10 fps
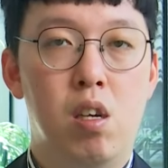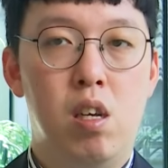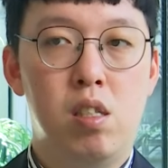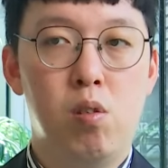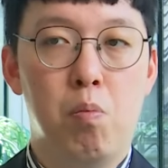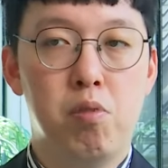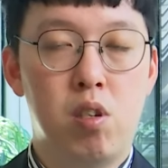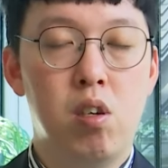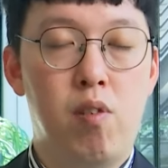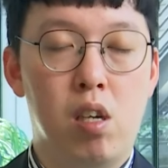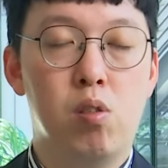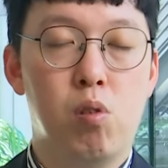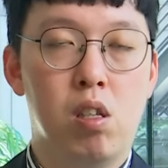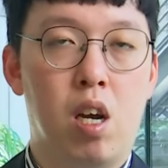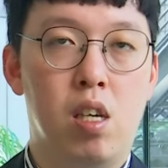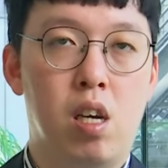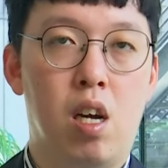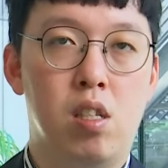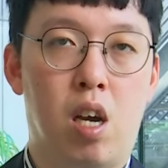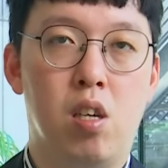那这种不设防的状态，当
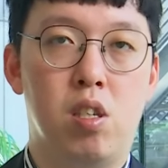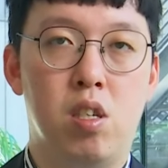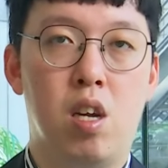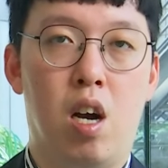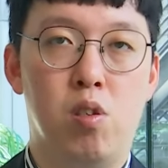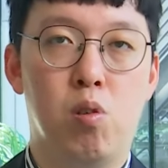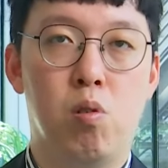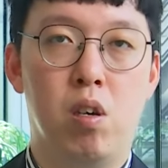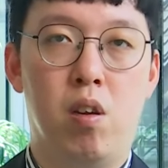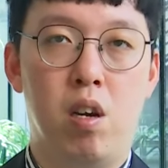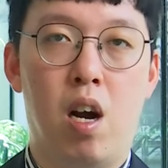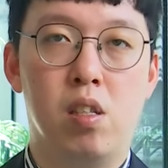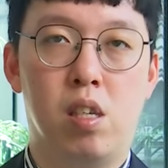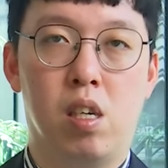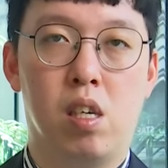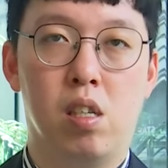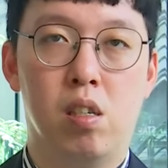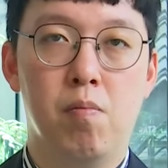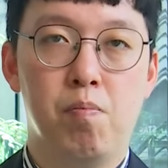然长期下来就会让整个，